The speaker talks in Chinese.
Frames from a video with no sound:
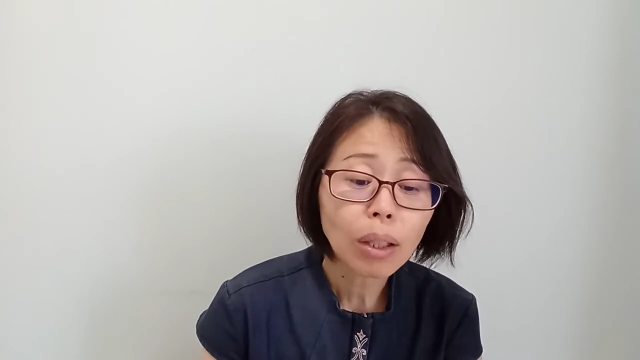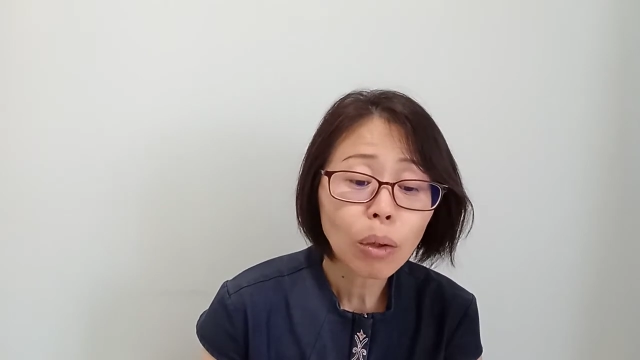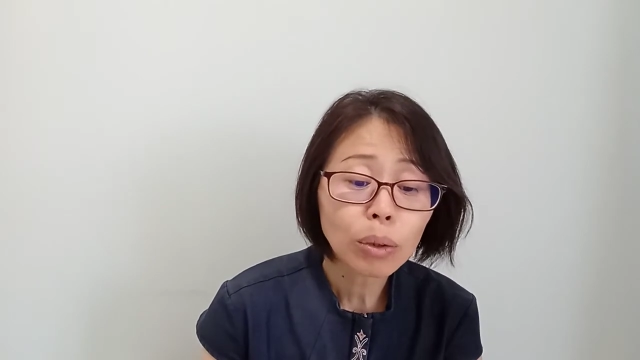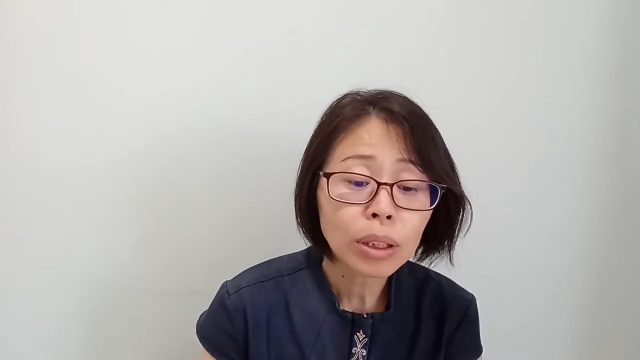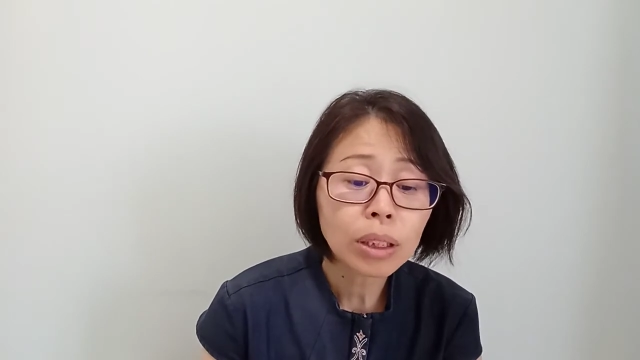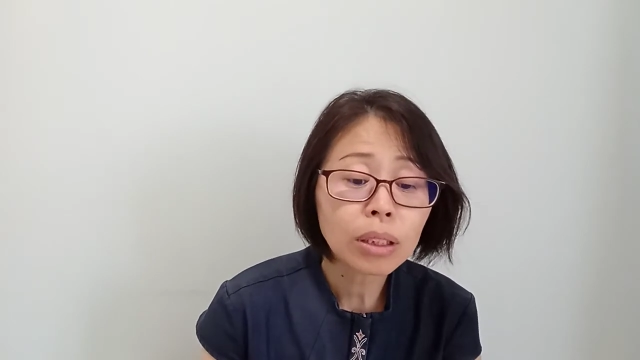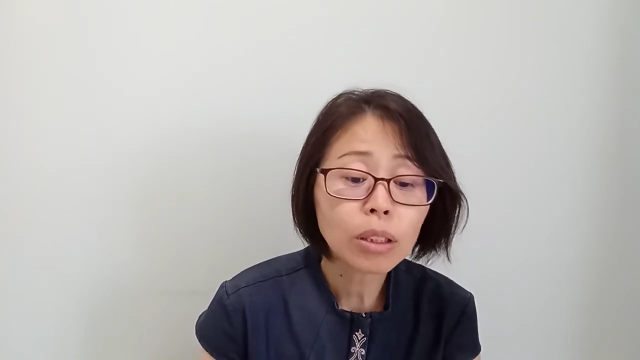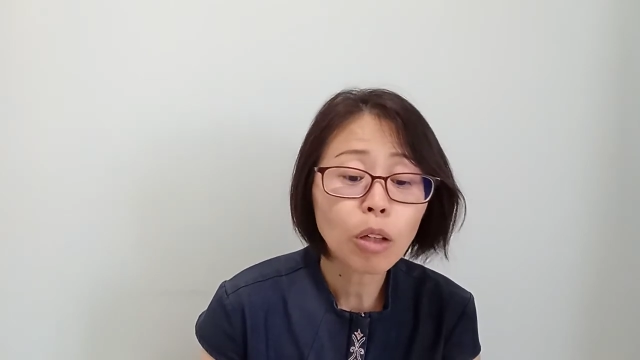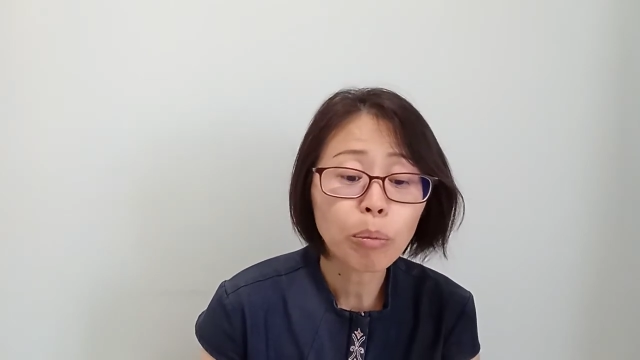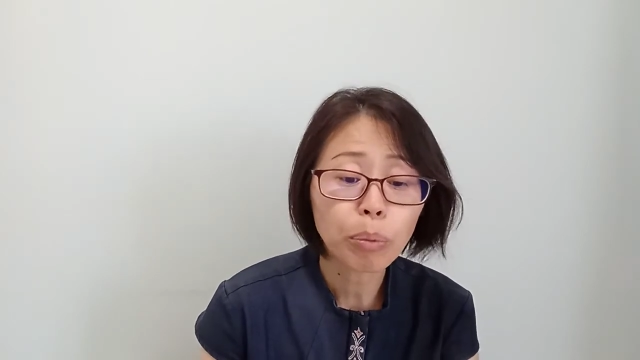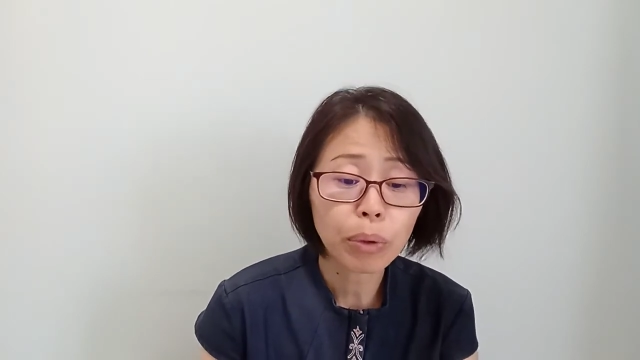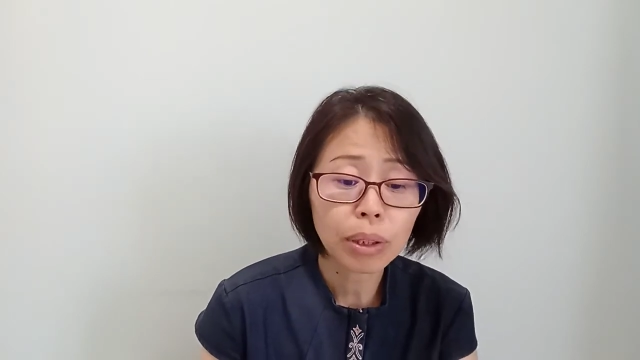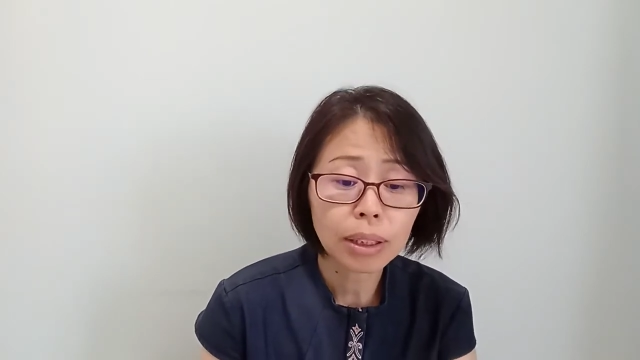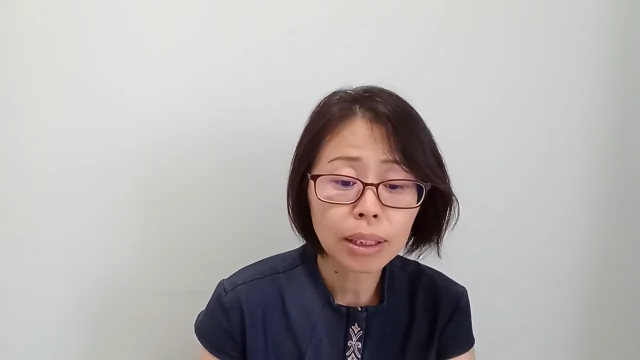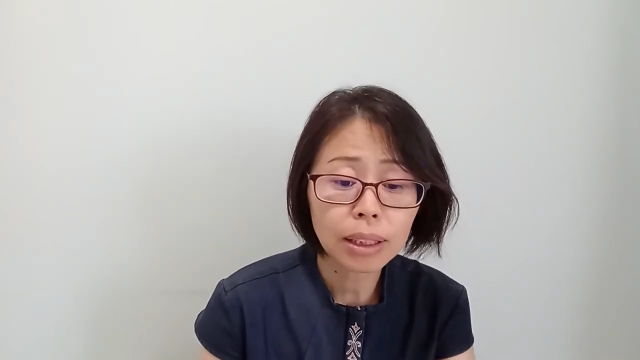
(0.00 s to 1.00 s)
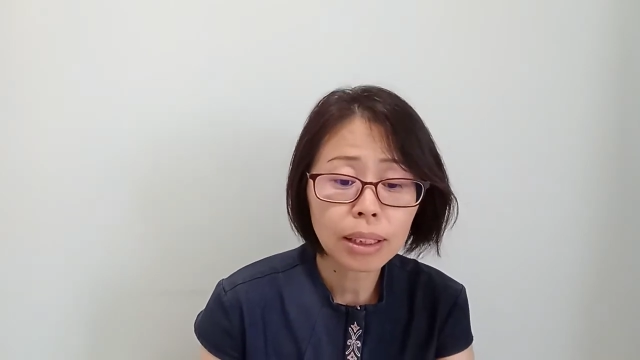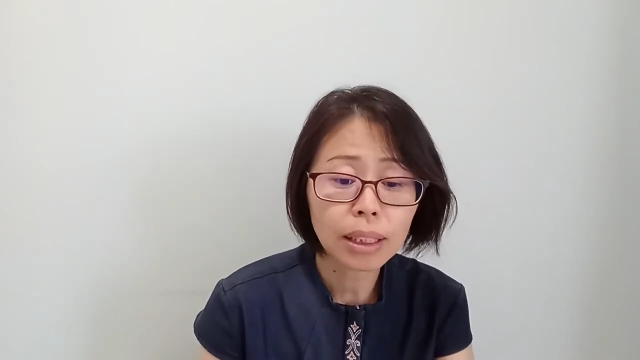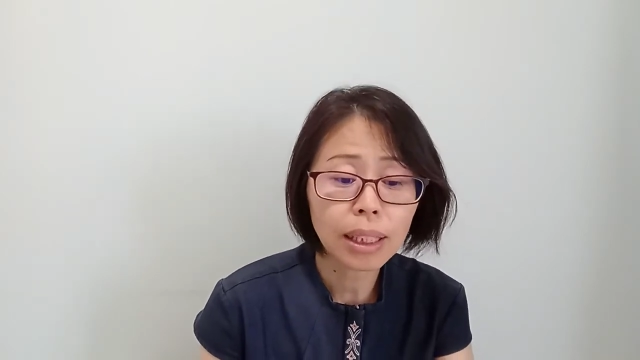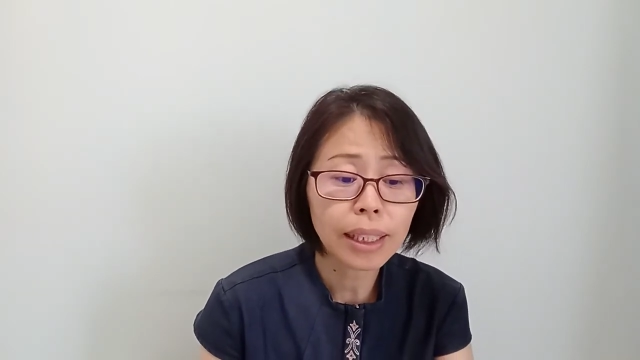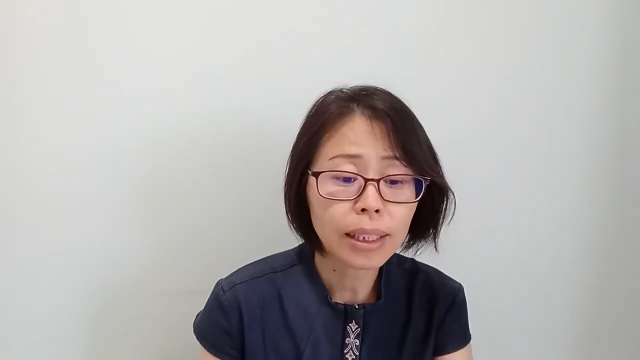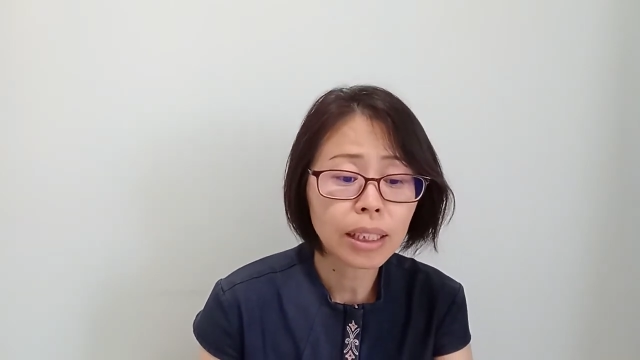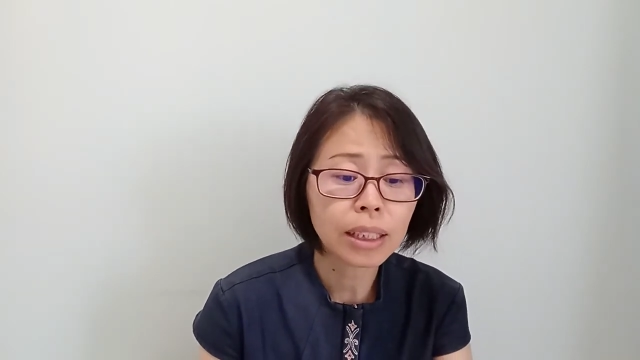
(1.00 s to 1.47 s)
刀刺到脖子
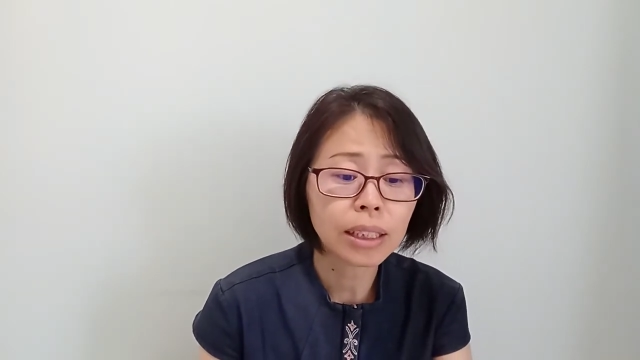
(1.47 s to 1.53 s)
之类的